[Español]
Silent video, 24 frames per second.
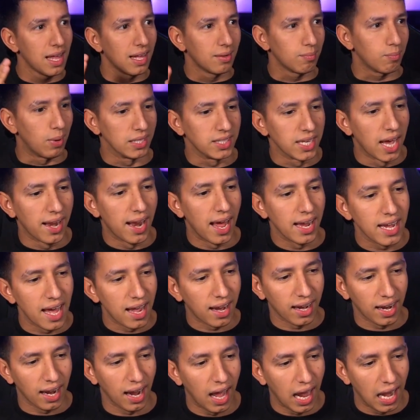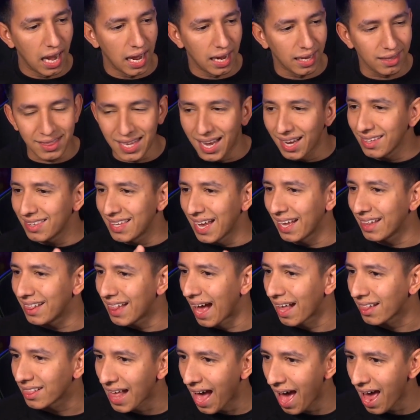mañana IRL, desde
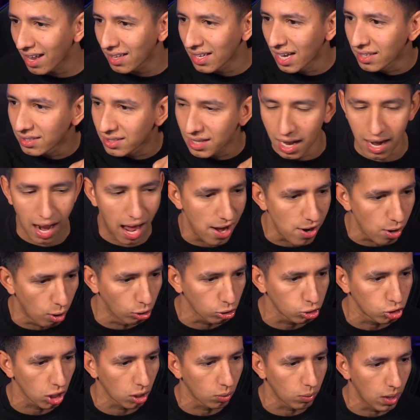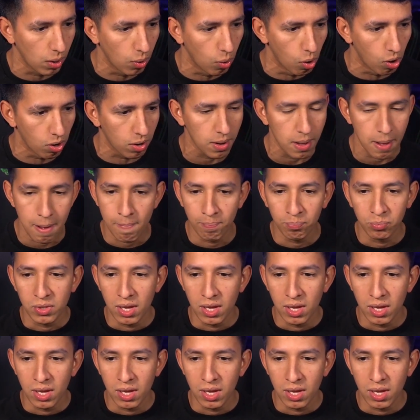la tarde hasta la noche, huevón.